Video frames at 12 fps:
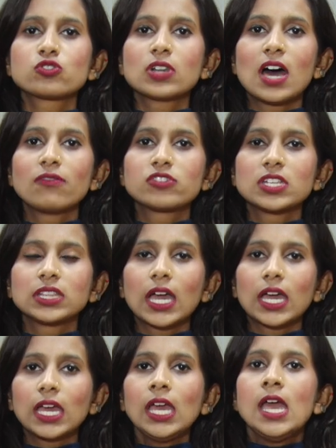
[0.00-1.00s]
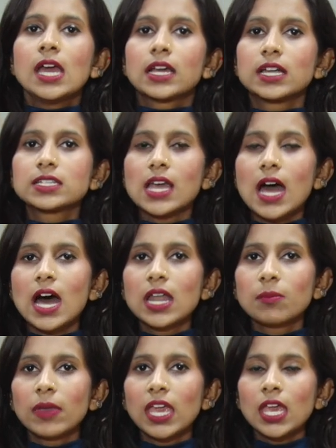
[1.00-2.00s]
चुनाव जीता है
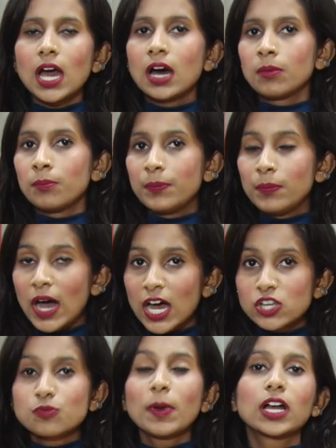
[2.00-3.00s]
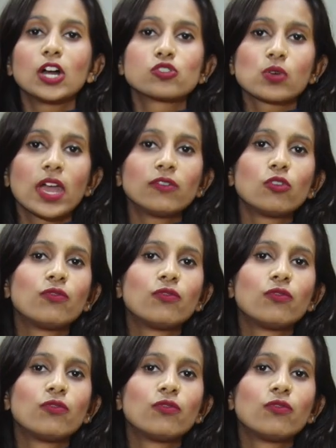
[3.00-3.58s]
कटिहार में भाजपा का जो है वो